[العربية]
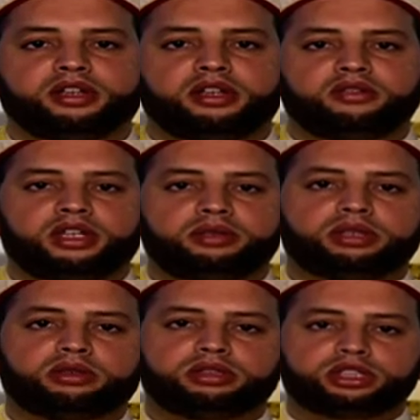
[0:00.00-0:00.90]
فلم
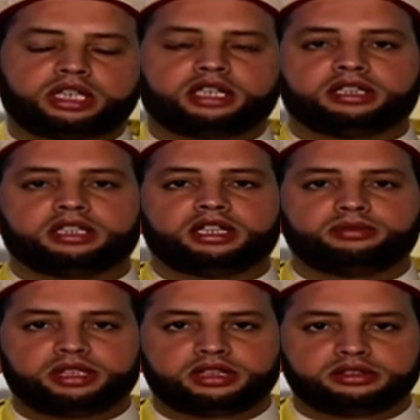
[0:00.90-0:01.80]
يقل شهرا
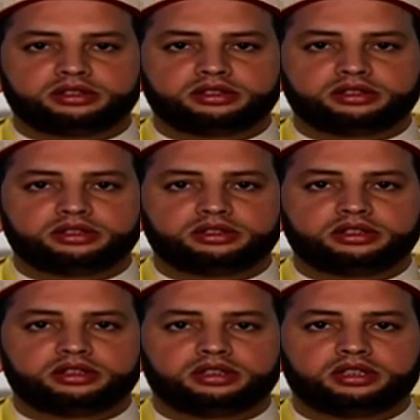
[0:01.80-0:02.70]
كاملا
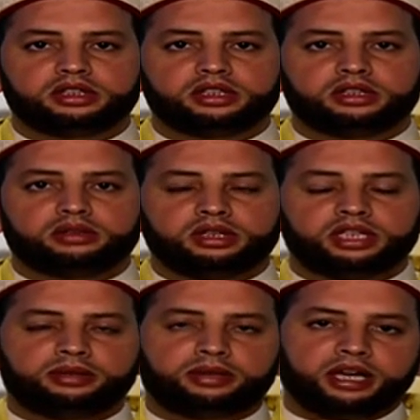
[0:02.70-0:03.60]

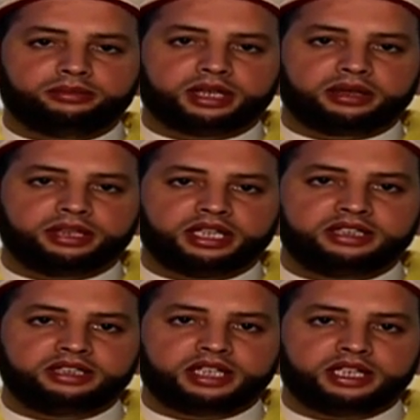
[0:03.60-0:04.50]
وإنما عبر
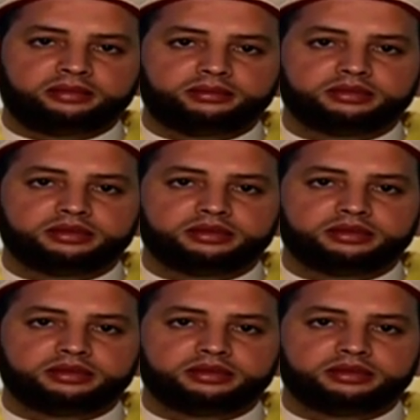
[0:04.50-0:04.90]
بأيام